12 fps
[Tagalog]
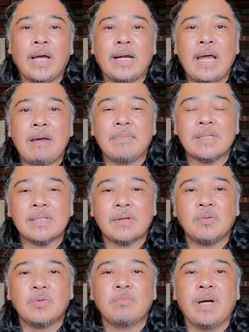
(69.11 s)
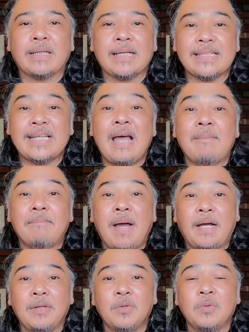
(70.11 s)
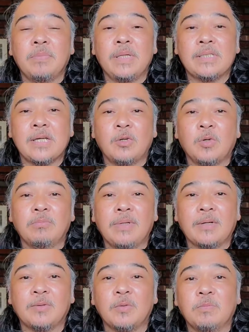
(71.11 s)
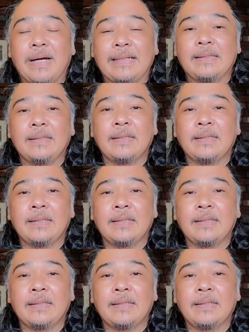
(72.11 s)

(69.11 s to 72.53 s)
halaman sa gubat kasi napaka-humid sa loob ng gubat.